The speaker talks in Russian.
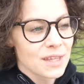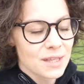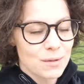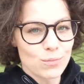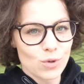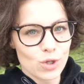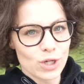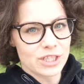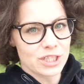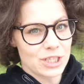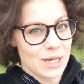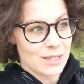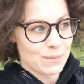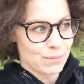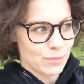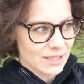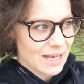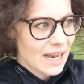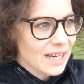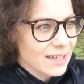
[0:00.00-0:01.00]
Тем более сейчас
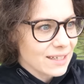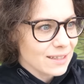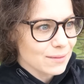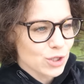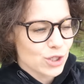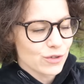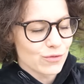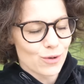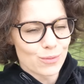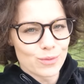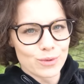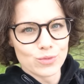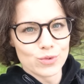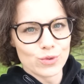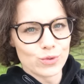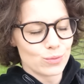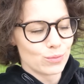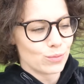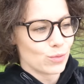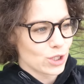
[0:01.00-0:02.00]
мы за городом живем,
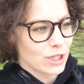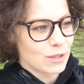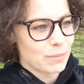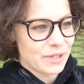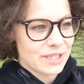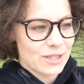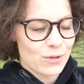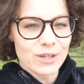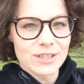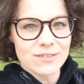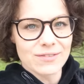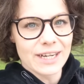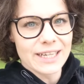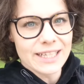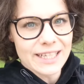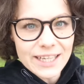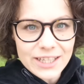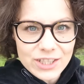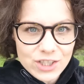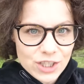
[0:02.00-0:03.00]
ему можно построить
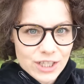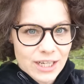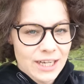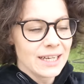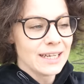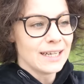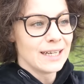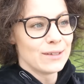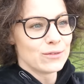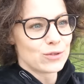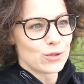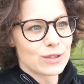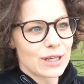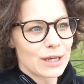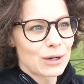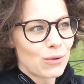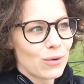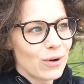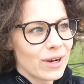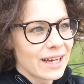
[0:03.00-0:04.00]
вольерчик, все
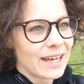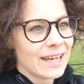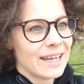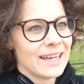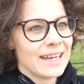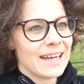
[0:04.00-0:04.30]
такое.